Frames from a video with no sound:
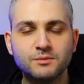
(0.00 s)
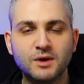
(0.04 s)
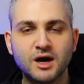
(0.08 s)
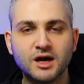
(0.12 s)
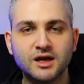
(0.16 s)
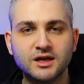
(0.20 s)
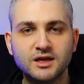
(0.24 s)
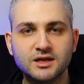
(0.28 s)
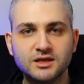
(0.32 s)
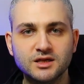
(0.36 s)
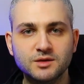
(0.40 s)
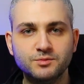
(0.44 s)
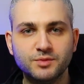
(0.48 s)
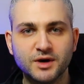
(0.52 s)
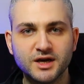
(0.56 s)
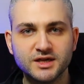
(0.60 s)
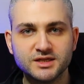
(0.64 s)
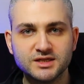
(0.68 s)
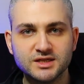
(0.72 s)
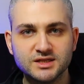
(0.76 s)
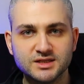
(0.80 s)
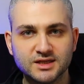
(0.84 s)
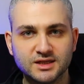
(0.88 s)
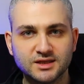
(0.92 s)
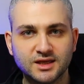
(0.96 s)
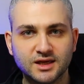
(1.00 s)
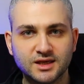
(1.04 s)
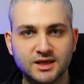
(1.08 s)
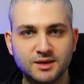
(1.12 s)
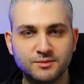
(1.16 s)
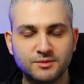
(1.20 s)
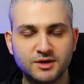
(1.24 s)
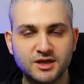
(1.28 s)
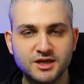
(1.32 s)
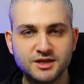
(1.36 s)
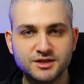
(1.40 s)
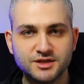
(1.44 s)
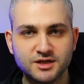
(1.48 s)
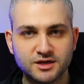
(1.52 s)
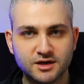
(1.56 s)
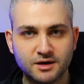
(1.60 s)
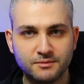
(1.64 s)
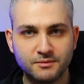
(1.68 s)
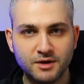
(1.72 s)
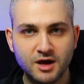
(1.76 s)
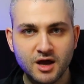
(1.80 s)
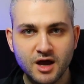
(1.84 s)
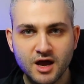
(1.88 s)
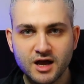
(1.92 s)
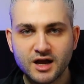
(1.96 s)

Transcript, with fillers: могли не пойти за таким лидером?